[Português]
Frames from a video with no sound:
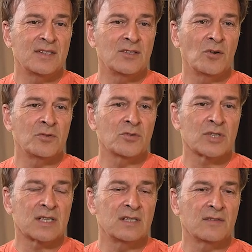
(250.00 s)
e eu, eu
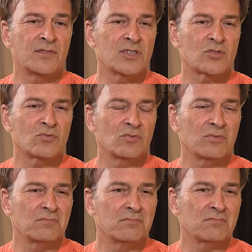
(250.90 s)
já tinha
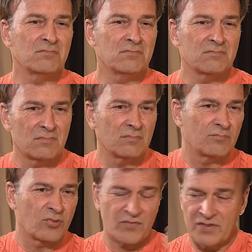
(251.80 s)
visto
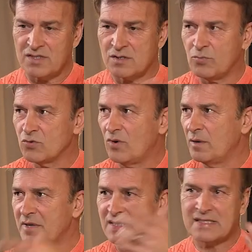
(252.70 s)
por vezes,
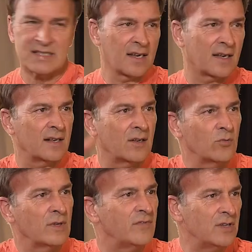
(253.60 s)
pontualmente, sem querer,
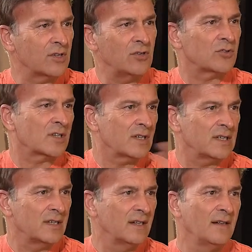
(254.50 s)
um navio aqui, outro
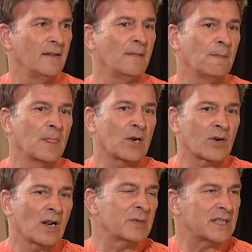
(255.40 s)
ali.
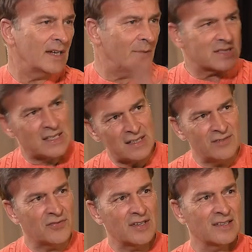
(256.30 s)
Agora, realmente, aquilo é uma cena
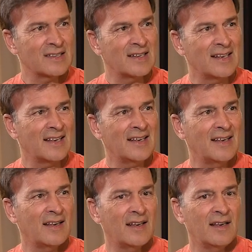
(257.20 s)
diferente. É,
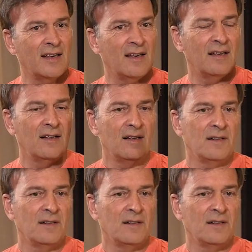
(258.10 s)
é,